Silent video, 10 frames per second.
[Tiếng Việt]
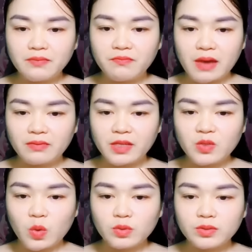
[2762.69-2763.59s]
Tôi không
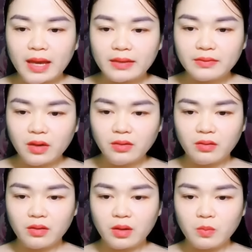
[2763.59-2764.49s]
thể không thừa nhận,
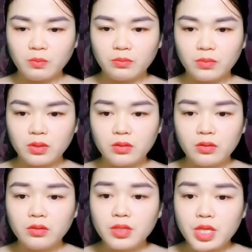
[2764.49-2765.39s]
cậu thật sự
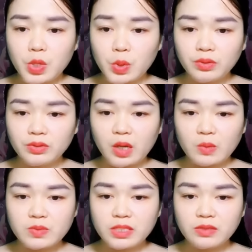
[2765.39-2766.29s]
mạnh mẽ hơn tôi
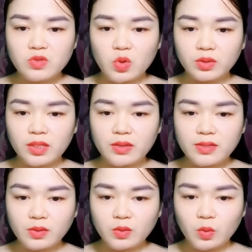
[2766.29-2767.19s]
nhiều lắm.
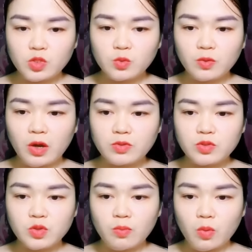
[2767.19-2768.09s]
Từ
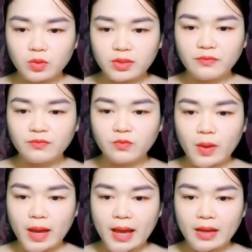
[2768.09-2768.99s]
Sở Vân nghe xong cảm
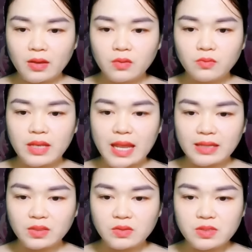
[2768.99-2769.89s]
thấy buồn cười.
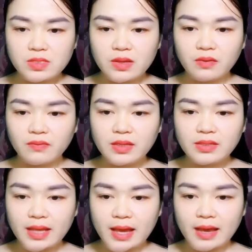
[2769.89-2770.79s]
Đóa hồng
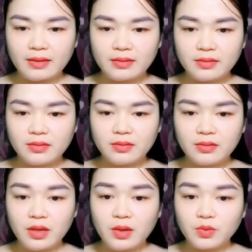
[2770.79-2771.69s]
kiều diễm trên cao
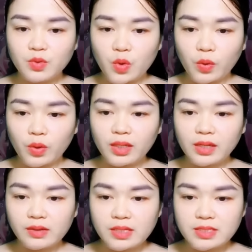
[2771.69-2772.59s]
thế mà lại hâm
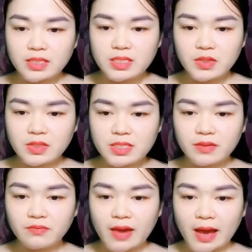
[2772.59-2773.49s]
mộ luống cỏ mọc nơi
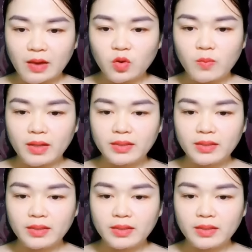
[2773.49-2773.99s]
đồng ruộng.